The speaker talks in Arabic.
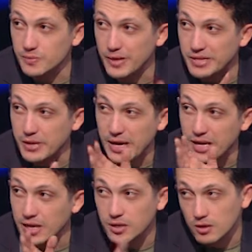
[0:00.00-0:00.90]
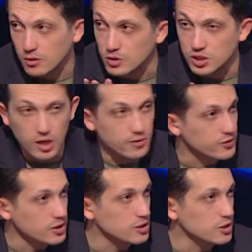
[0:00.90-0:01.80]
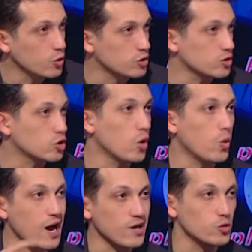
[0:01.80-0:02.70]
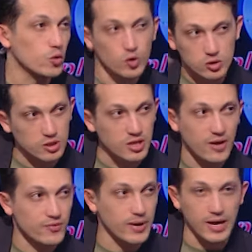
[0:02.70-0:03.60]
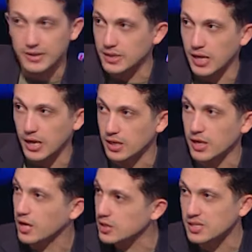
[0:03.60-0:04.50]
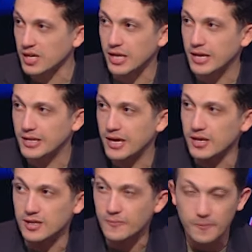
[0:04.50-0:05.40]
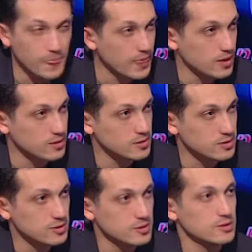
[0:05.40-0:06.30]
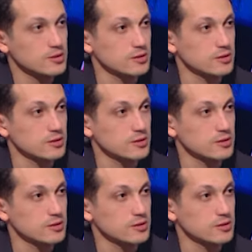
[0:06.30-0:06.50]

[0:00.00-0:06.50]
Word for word: صن داونز بيعمل كده مع الاهلي هو شايف ان دي نقطه قوه عنده ونقطه ضعف مع عند الاهلي انا استغلها ليه لا طبعا فهناك